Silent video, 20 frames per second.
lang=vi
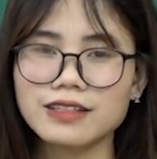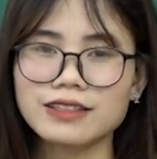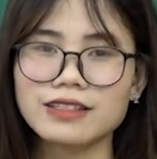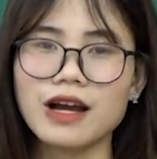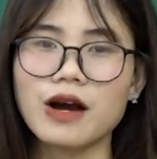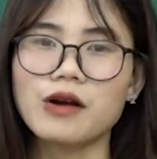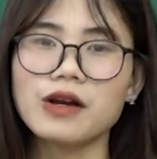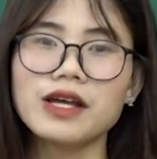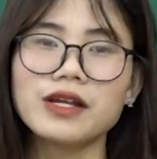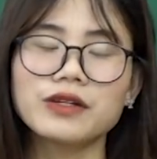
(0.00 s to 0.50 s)

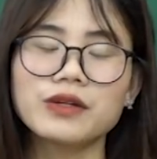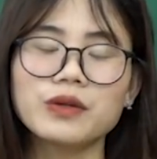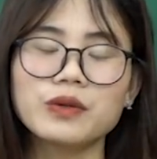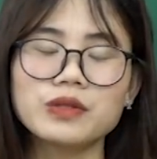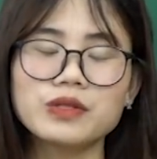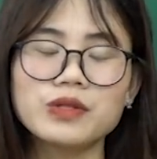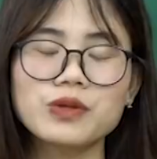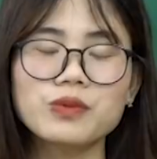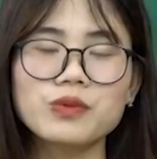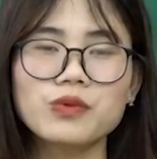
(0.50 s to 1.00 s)
đó là
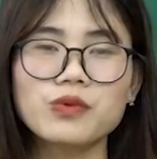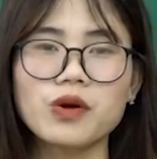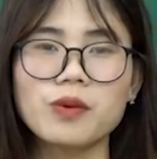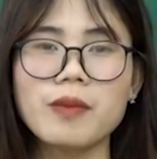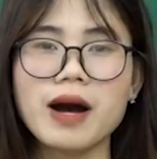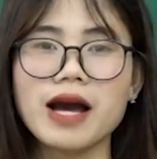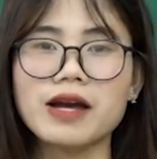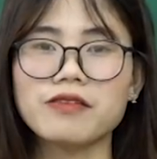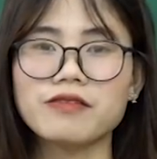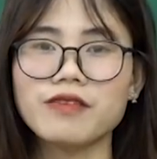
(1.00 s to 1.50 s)
nội dung của
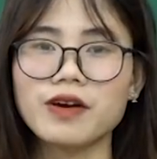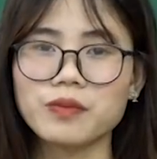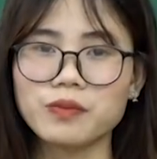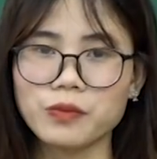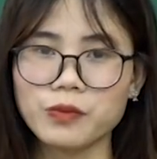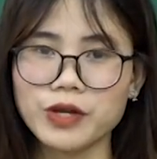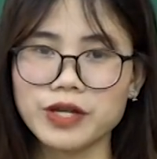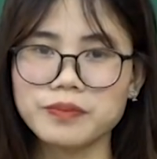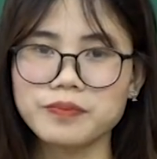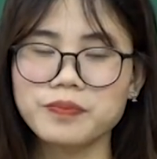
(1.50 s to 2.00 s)
bài
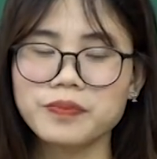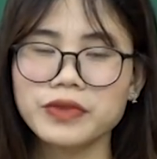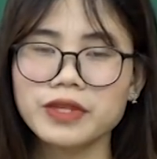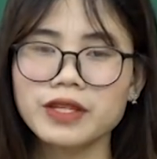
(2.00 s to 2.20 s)
vọng nguyệt